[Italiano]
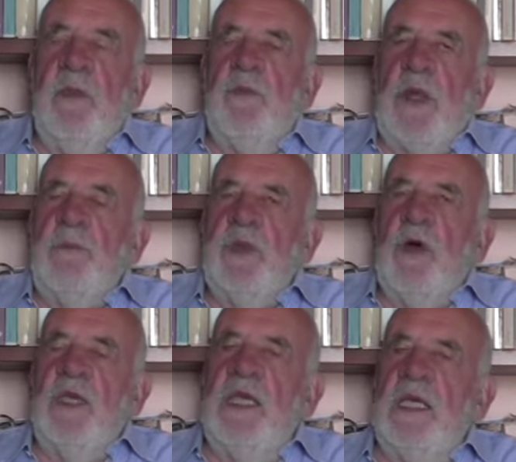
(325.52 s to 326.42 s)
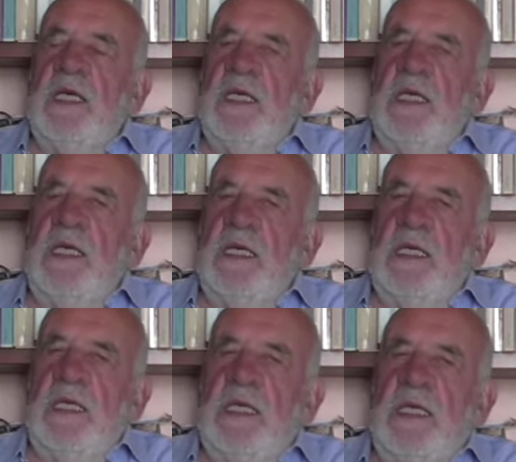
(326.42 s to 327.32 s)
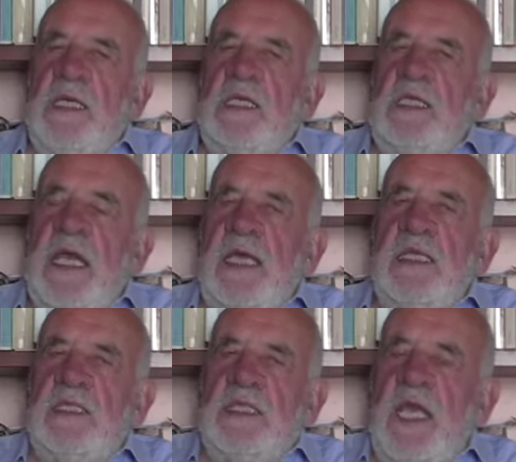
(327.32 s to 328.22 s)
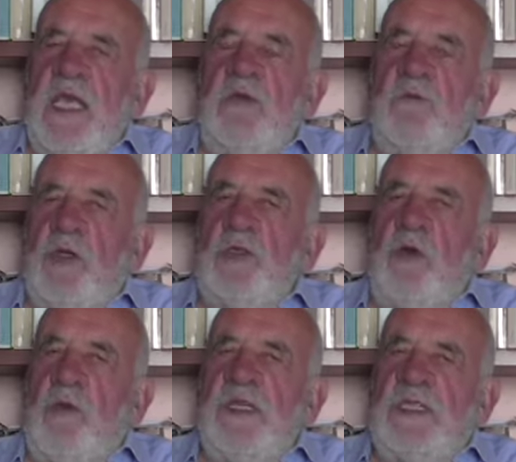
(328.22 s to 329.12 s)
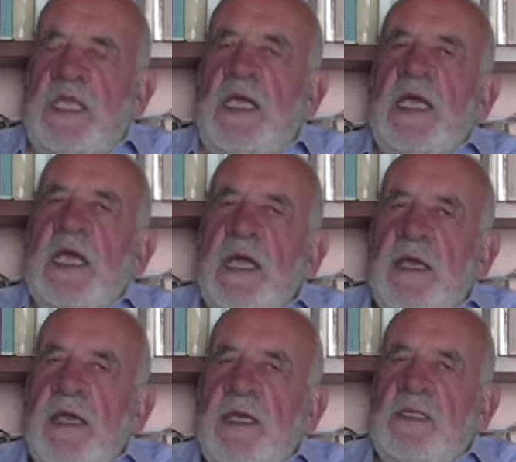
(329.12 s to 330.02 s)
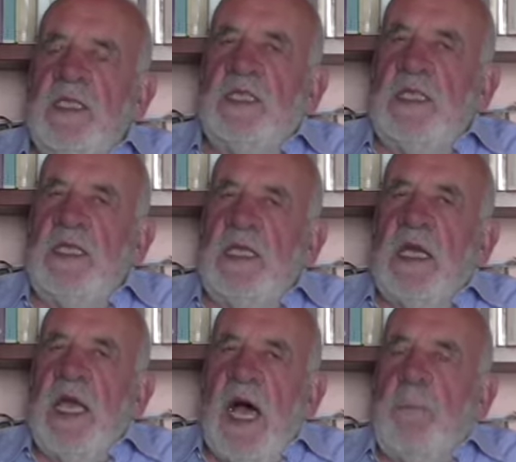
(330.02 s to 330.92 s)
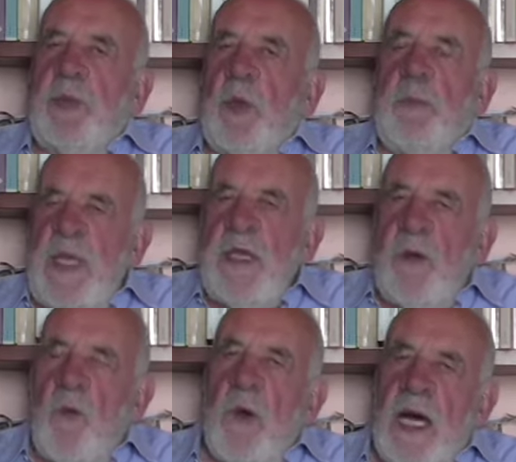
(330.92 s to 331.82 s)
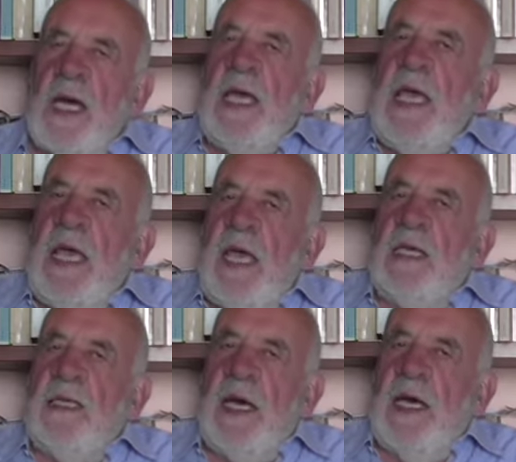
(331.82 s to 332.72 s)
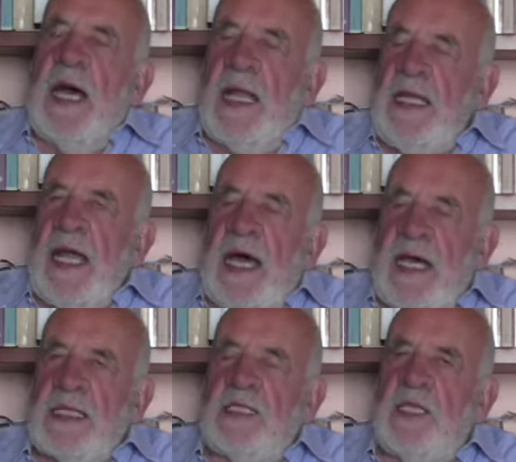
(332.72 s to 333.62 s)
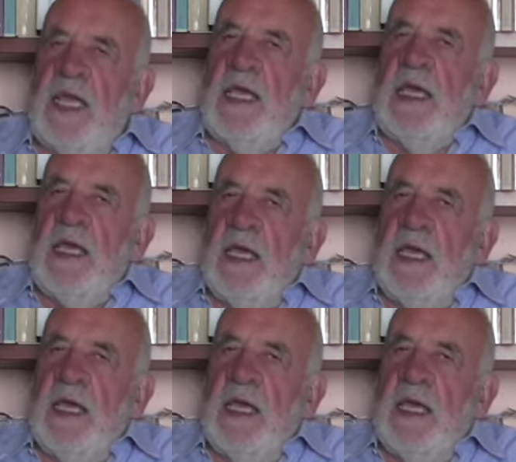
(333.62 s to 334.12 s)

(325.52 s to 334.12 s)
proprio l'idea in sé, il modo come si è, eh, ti si appropingua eh, all'arte,